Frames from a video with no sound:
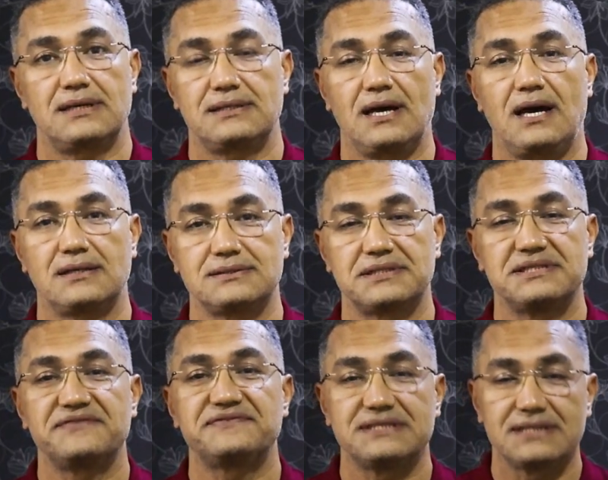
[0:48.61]
يعني
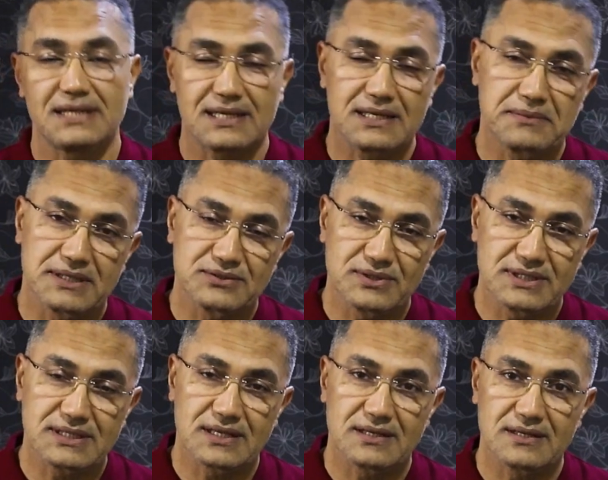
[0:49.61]
احضر نفسي ان انا اتكلم عن
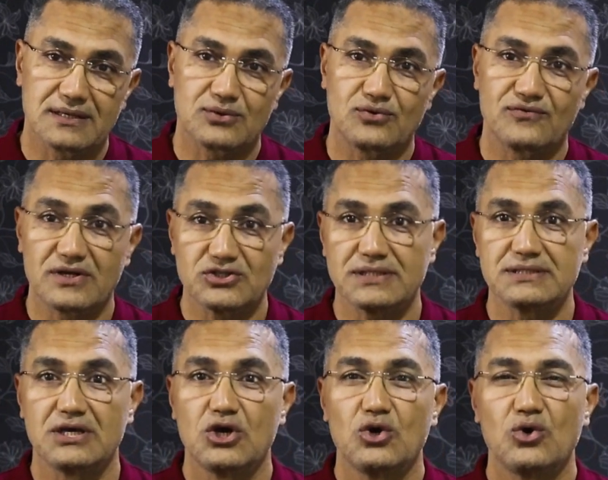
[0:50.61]
يونيتال
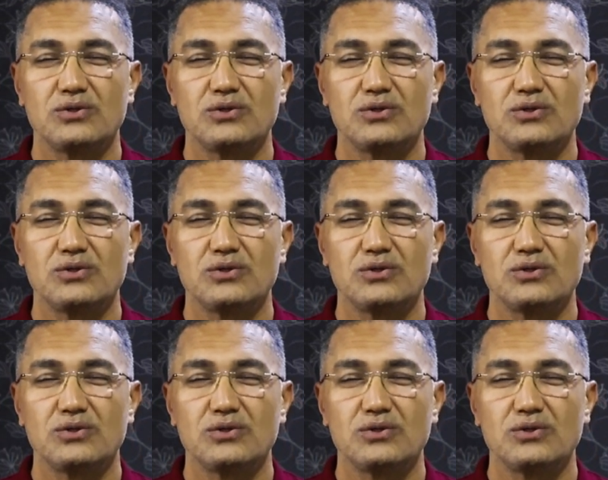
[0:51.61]
كونفرجن